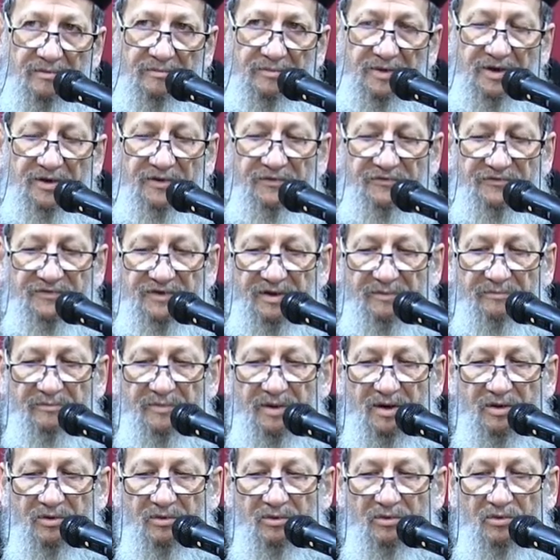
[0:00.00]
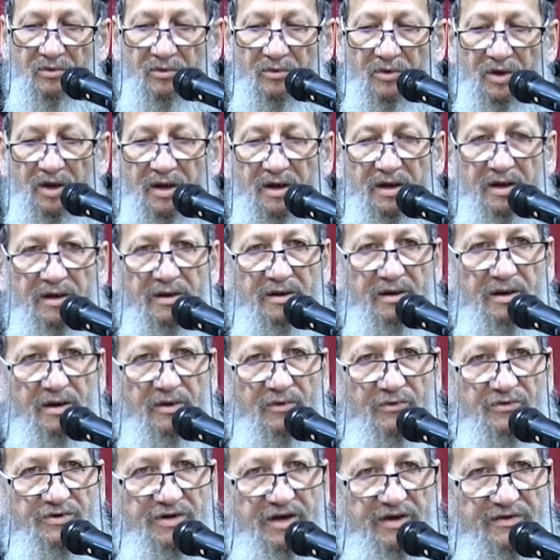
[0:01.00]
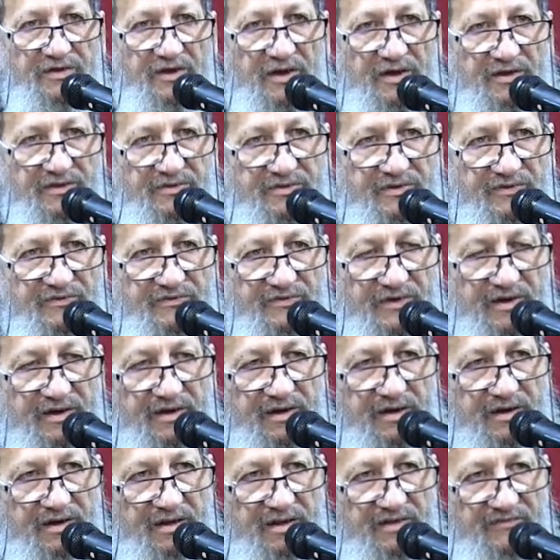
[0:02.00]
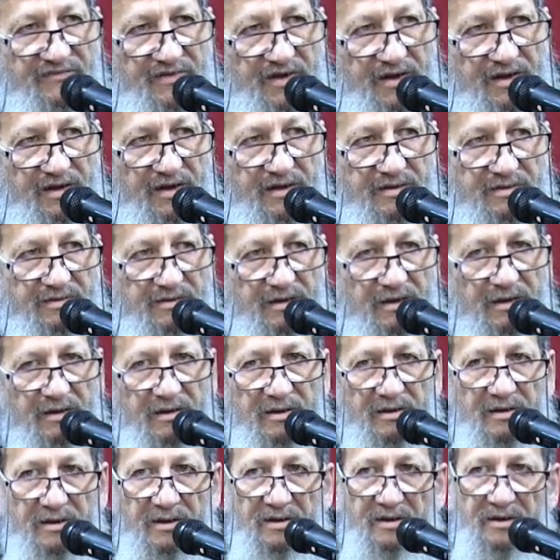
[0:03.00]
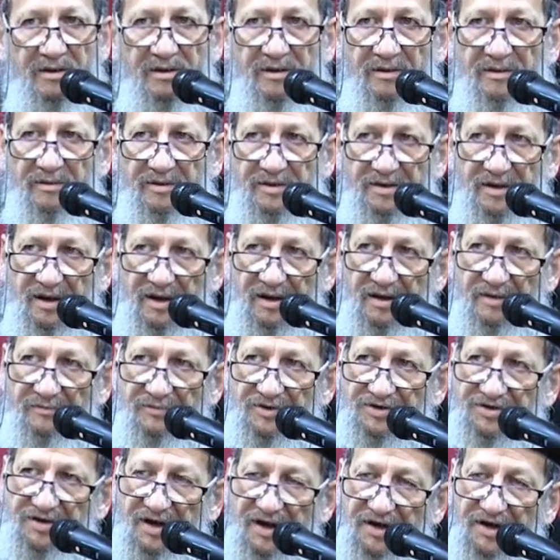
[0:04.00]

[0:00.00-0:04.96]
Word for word: بنتذمر ولو جات حتة صغيرة كده في حياتنا يعني مش